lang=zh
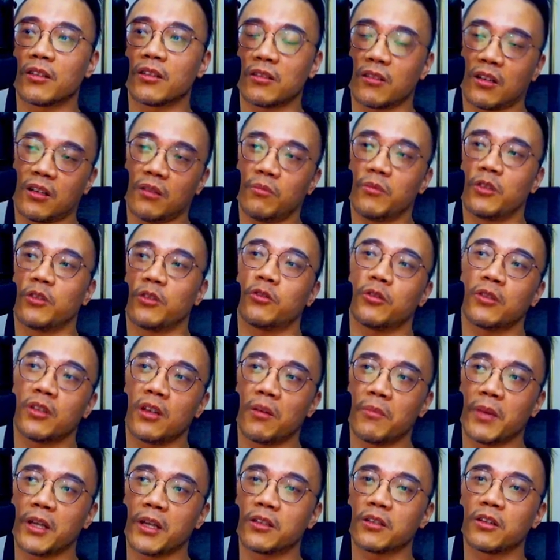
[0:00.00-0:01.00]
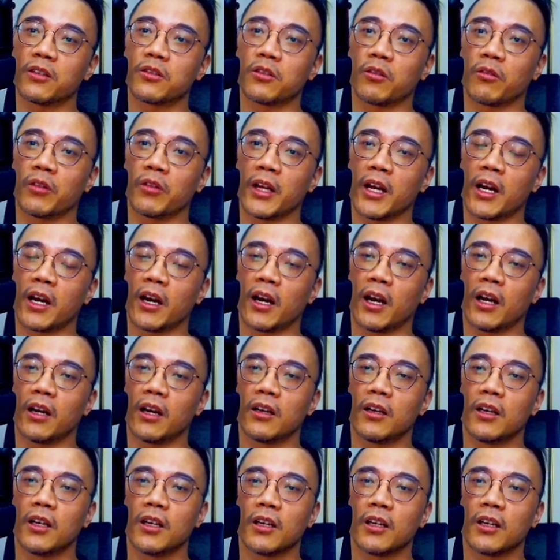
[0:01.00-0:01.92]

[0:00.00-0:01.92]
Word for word: 这根本学校没这个容量啊。